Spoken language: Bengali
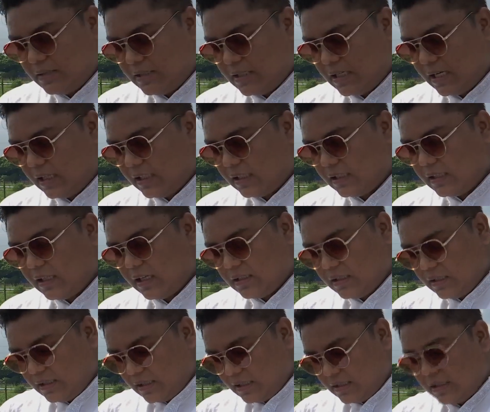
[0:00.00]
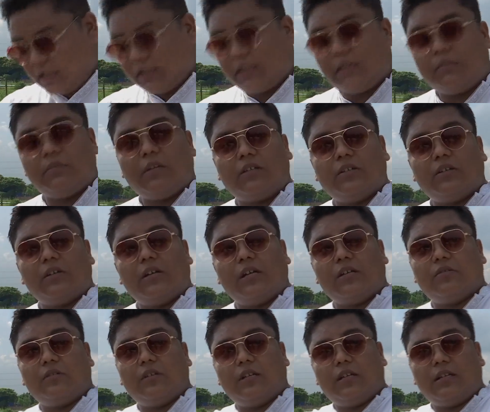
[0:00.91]
নিজে না দেখতে আসলে জানতাম না
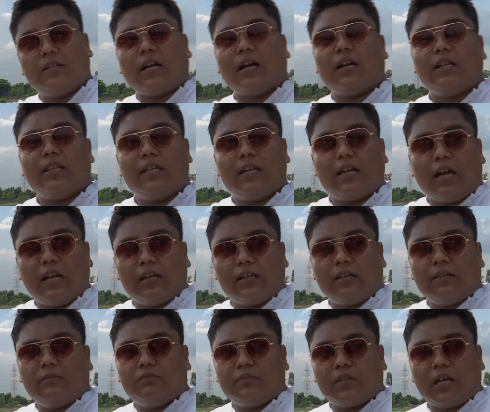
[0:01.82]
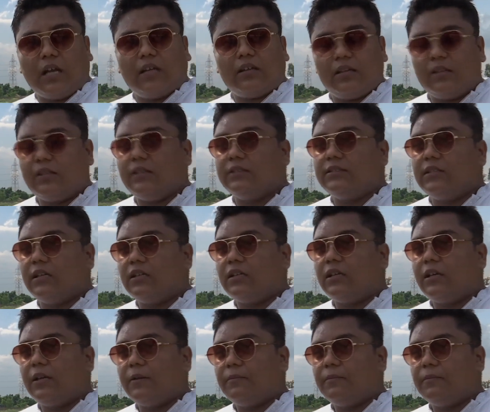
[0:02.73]
আসলে টাকা দিয়ে খাল খাল কিনতেছে